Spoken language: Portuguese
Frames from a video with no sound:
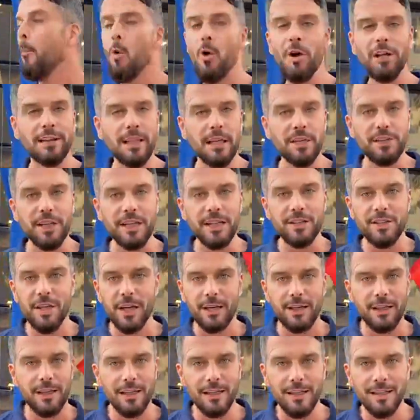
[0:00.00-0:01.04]
Muita
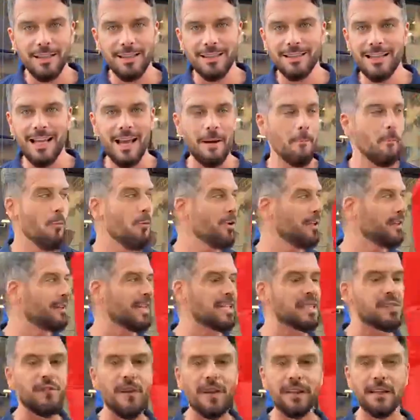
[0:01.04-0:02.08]
gente aqui, né?
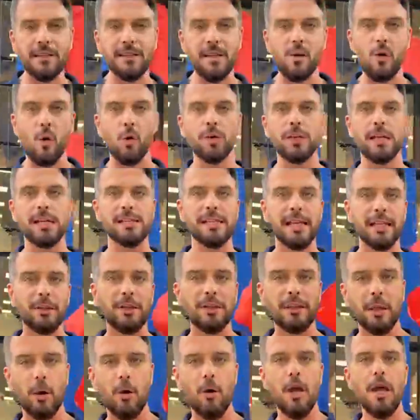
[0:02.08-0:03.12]
Muitas vendas
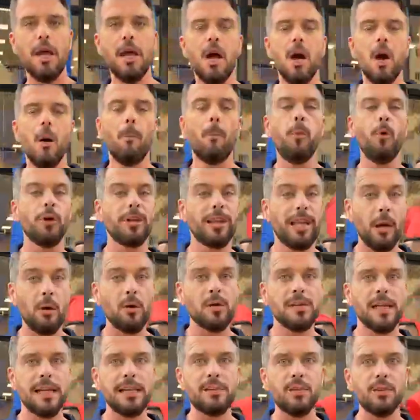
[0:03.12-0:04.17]
acontecendo. Então, por
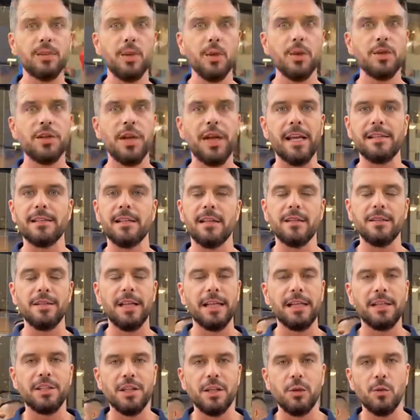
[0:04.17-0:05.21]
que o senso de urgência?
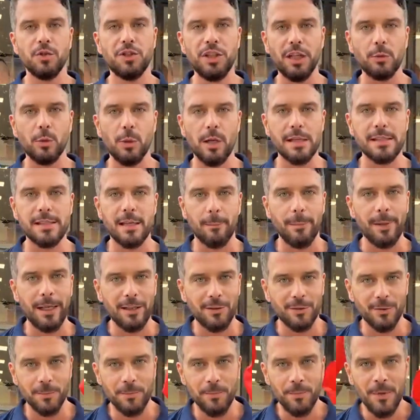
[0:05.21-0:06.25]
Gente, o dia do
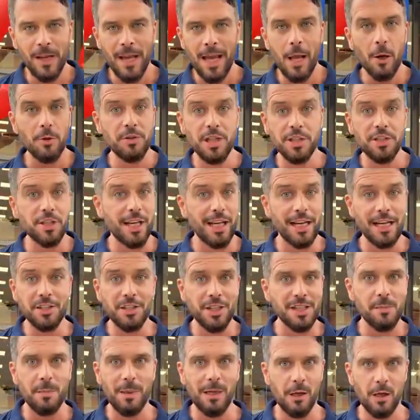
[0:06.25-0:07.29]
lançamento é o dia de
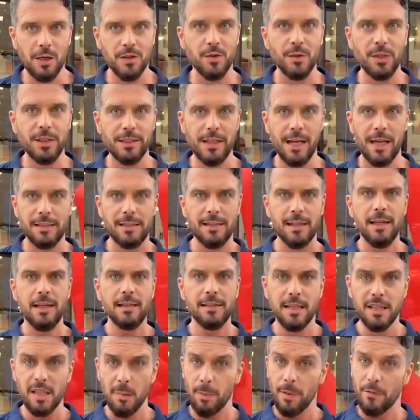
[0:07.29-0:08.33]
garantir as melhores unidades,
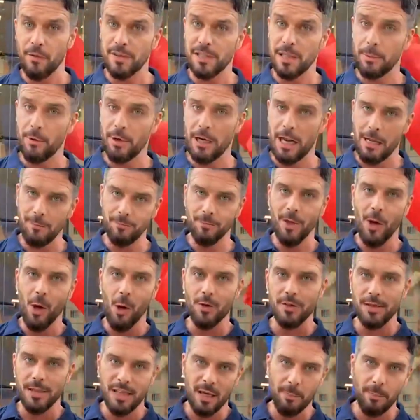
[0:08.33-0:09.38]
seja para você morar
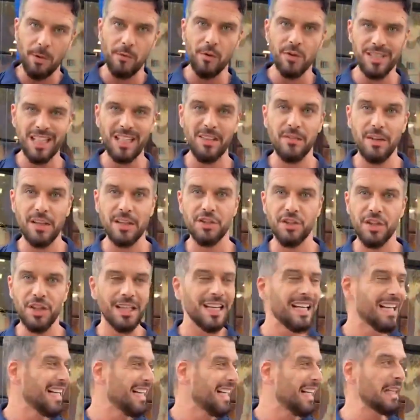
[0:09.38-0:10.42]
ou seja para você
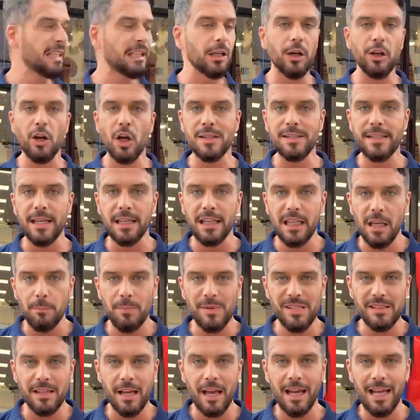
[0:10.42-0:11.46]
investir. Então, a nossa
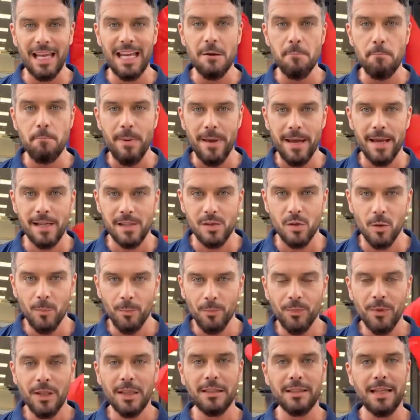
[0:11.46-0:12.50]
equipe está em
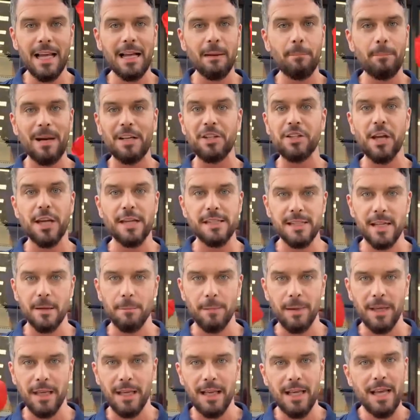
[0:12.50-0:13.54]
peso, né, para te
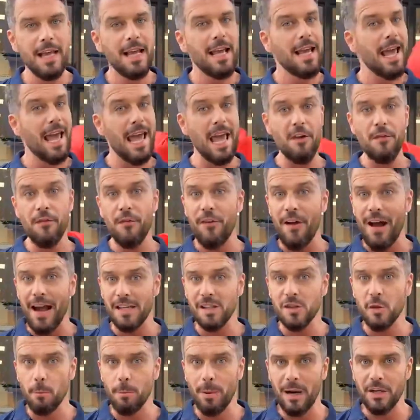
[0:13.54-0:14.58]
receber é
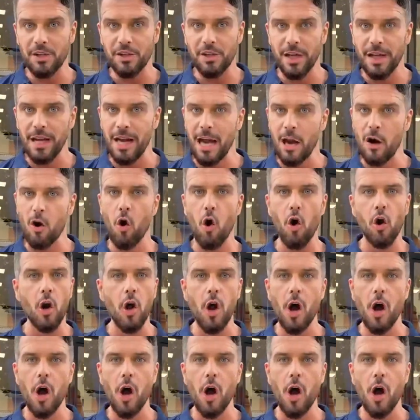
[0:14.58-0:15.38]
fácil para chegar.